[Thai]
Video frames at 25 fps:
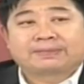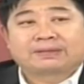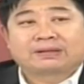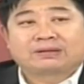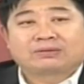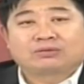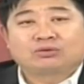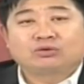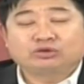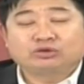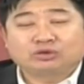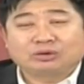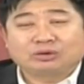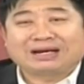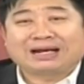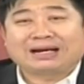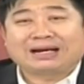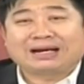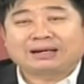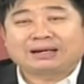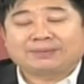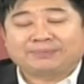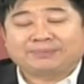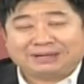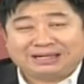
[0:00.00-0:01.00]
หุ้นตัวนั้
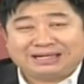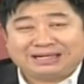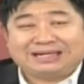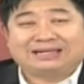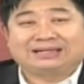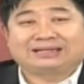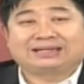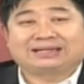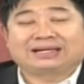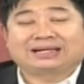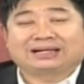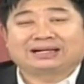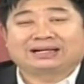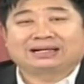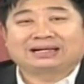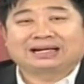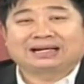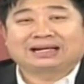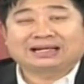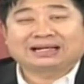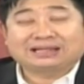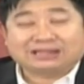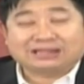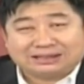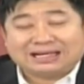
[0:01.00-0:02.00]
นอ่ะมันดีจริง ๆ
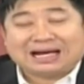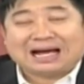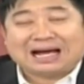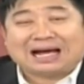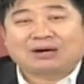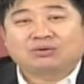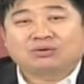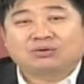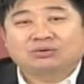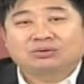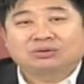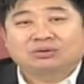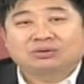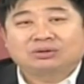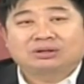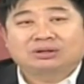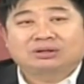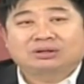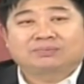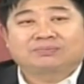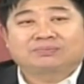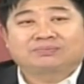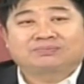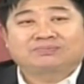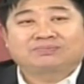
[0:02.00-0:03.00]
และถือยาว
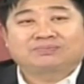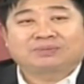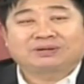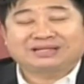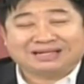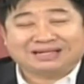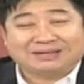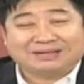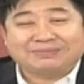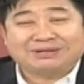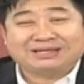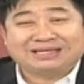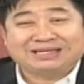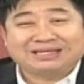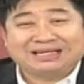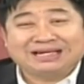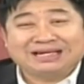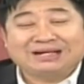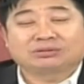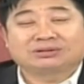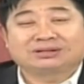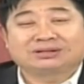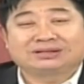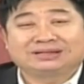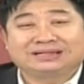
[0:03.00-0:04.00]
เพราะฉะนั้นมันยิ่ง
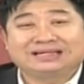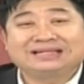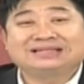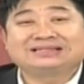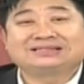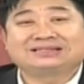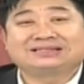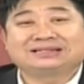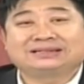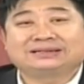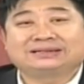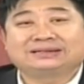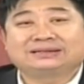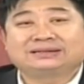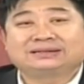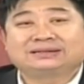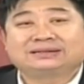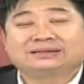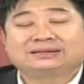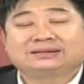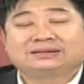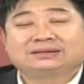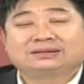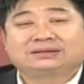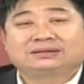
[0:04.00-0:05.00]
ลงถึงยิ่งซื้อ
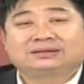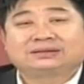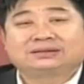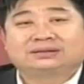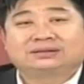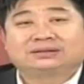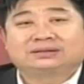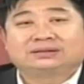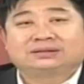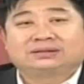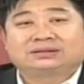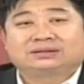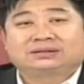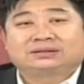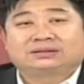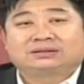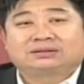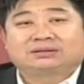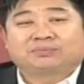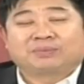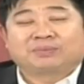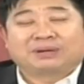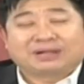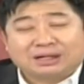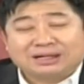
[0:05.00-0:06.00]

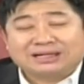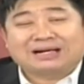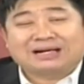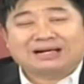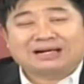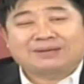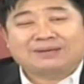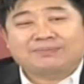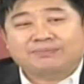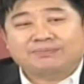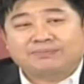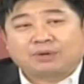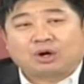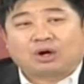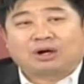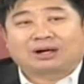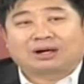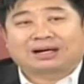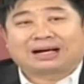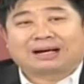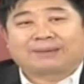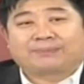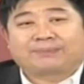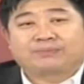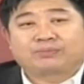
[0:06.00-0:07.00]
มันก็จะเหมาะ
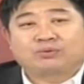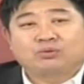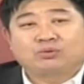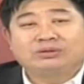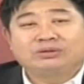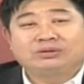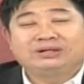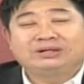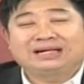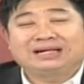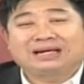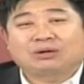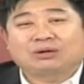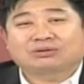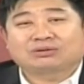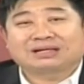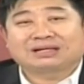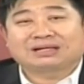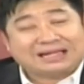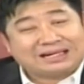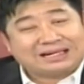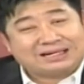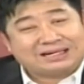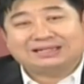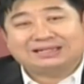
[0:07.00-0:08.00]
กับหุ้นที่เรา
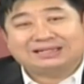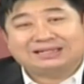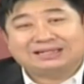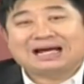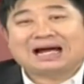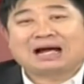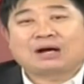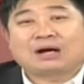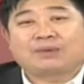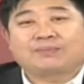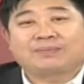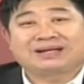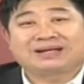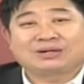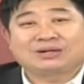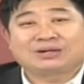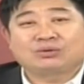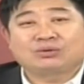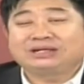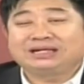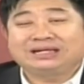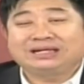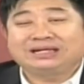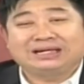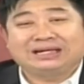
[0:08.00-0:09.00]
ตั้งใจถือยาว ไม่ใช่
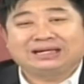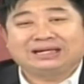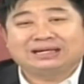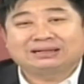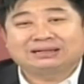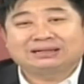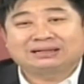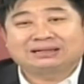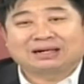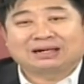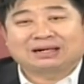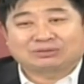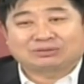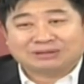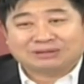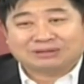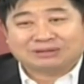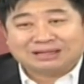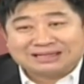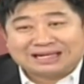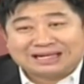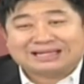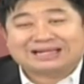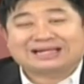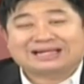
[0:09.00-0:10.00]
หุ้นที่เราตั้ง
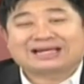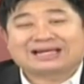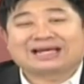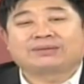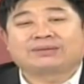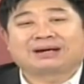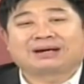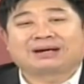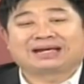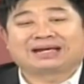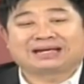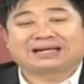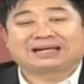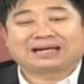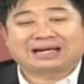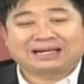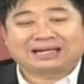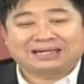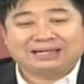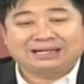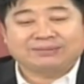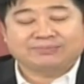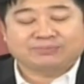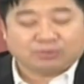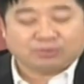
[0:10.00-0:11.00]
ใจจะเก่งกำไร อัน
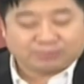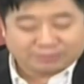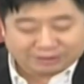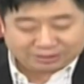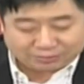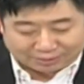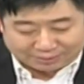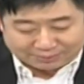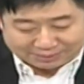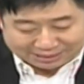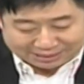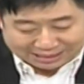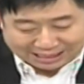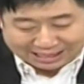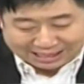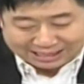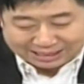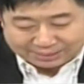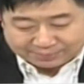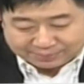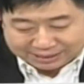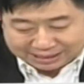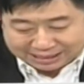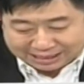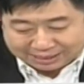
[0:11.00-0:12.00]
นี้ผมคิดว่ามันน่า
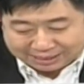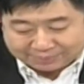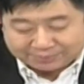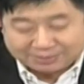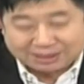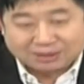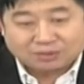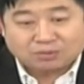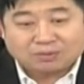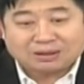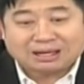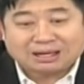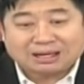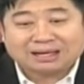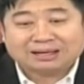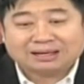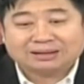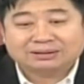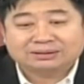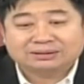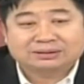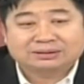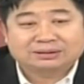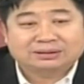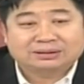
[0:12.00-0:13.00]
จะเป็นอย่างนั้นมากกว่า
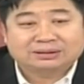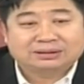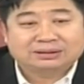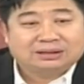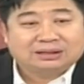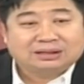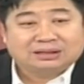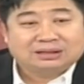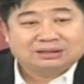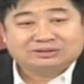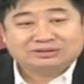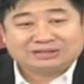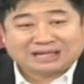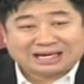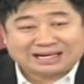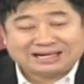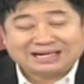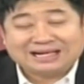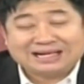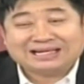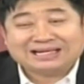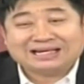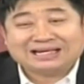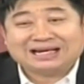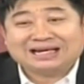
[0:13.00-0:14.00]
สาย
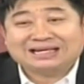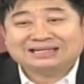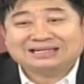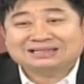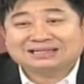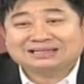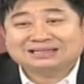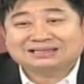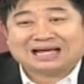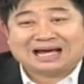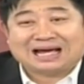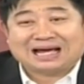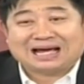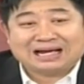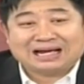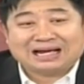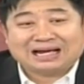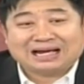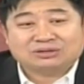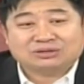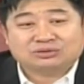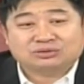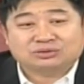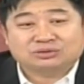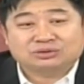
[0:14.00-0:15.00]
น่าจะได้สักสายนะ
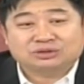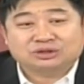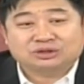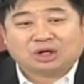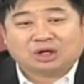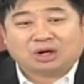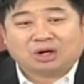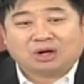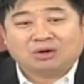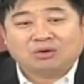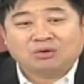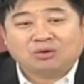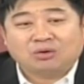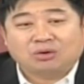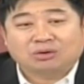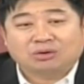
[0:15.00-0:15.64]
ฮะศูนย์สองหก